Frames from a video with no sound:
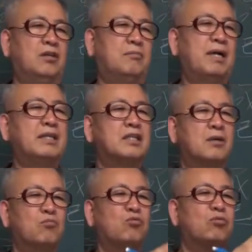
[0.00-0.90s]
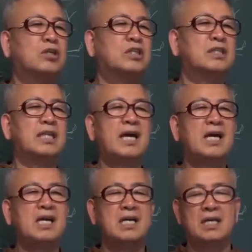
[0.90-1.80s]
만약에
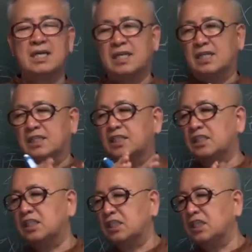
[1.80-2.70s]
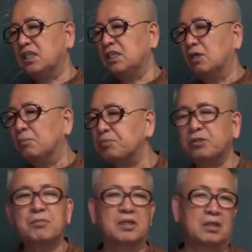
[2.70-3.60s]
물건이나 지식이
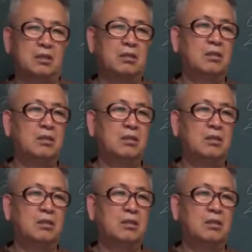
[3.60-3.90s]
없으면